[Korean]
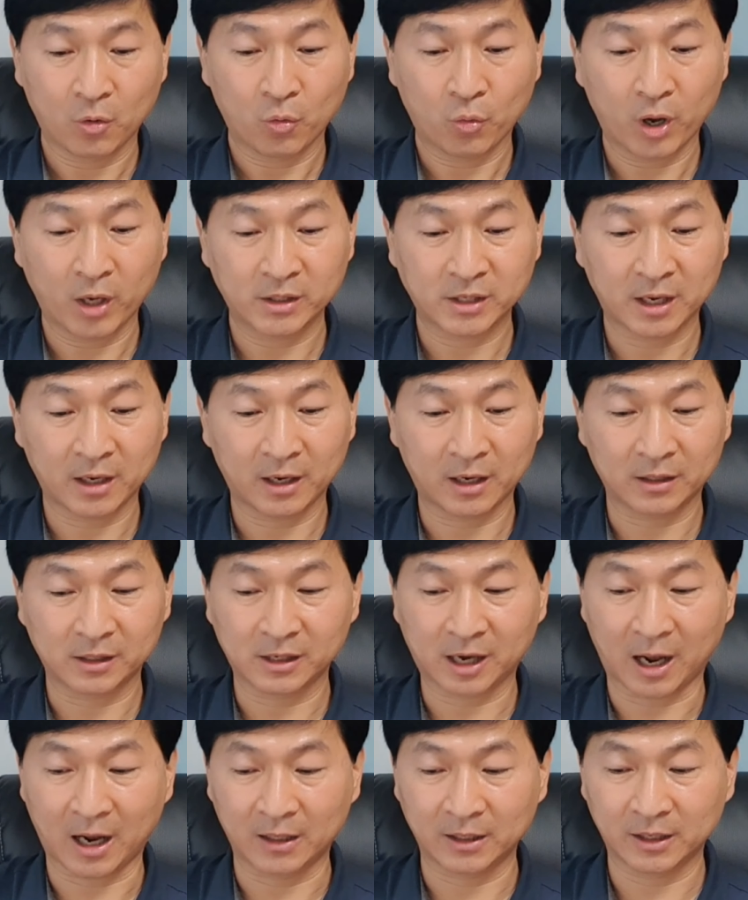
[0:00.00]
회생학을
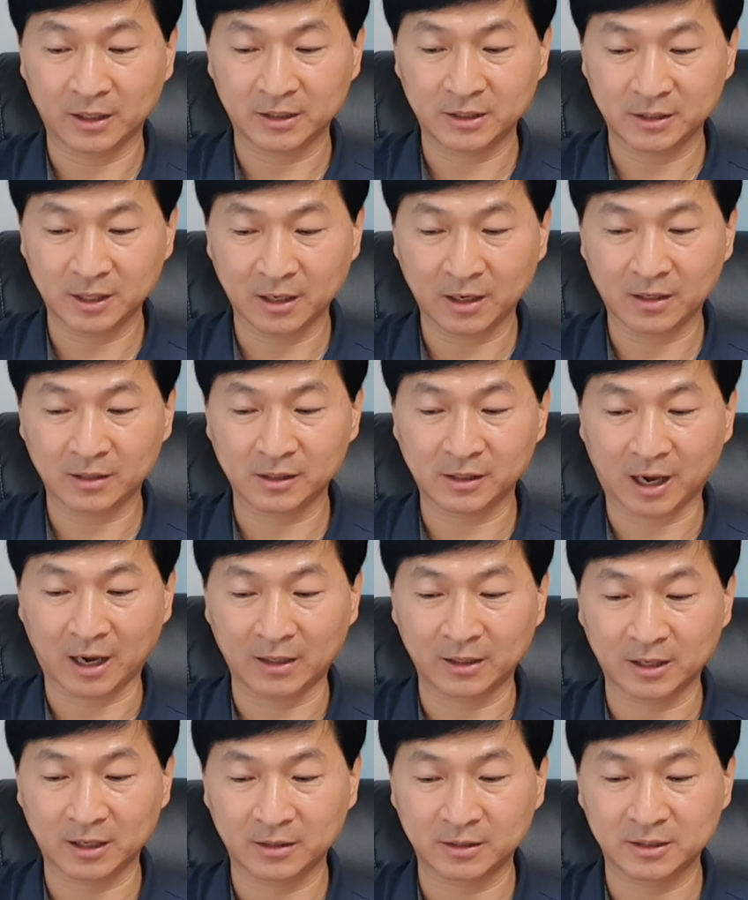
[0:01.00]
강의, 희생학을
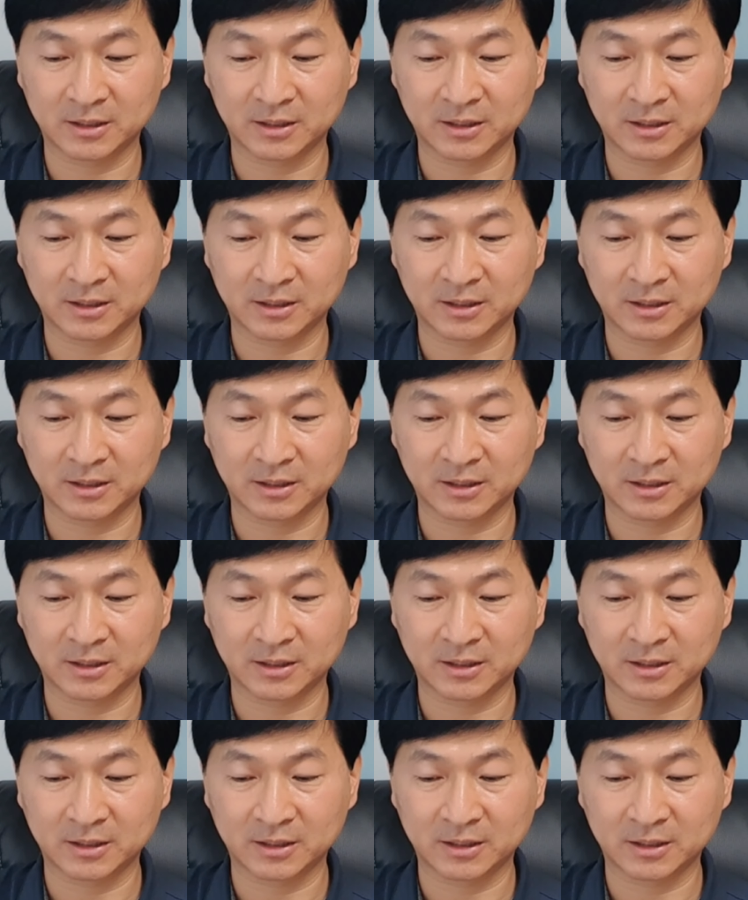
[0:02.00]
강의하는